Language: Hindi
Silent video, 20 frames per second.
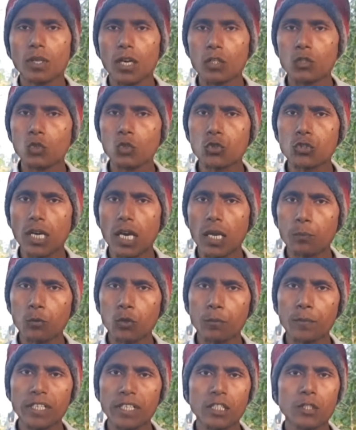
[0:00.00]
अस्तोष
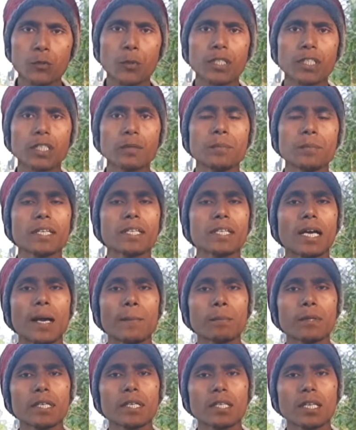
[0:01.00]
कानपुर में जिस फैक्ट्री में
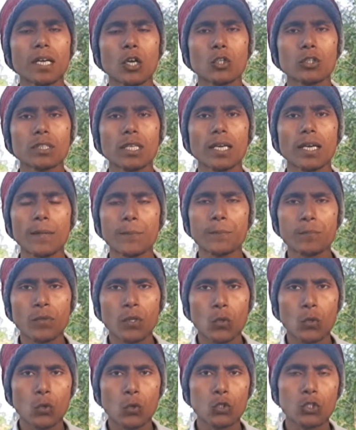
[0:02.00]
काम कर रहा होता है
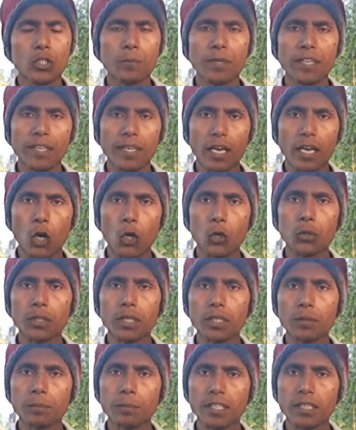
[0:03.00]
उसी में और
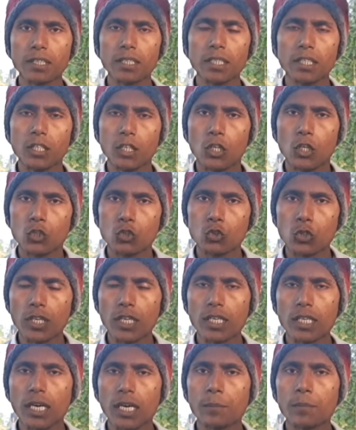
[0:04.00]
एक व्यक्ति जो
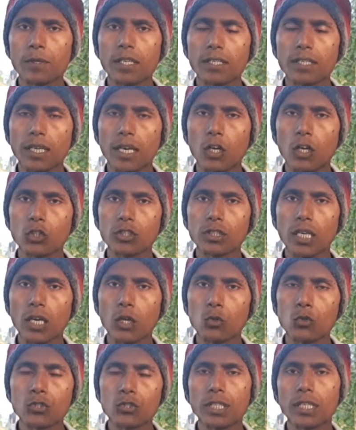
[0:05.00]
कि काम कर रहा होता है
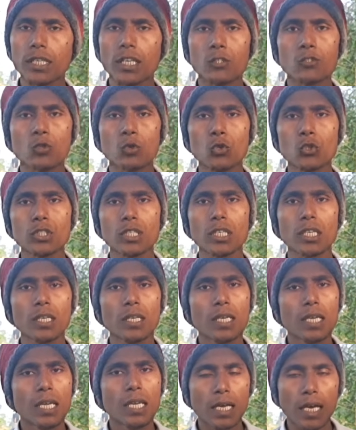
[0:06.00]
उसे दोस्त तो की
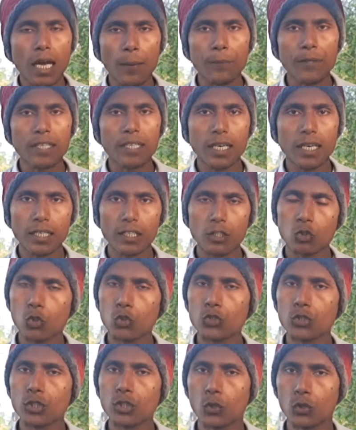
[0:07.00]
काफ़ी गहरी
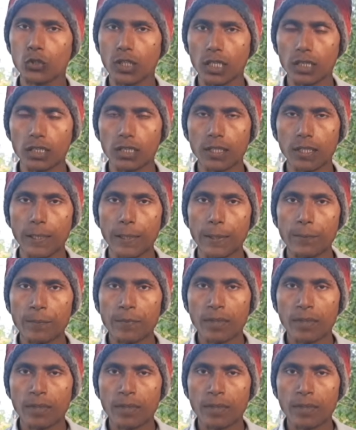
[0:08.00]
दोस्ती हो जाती है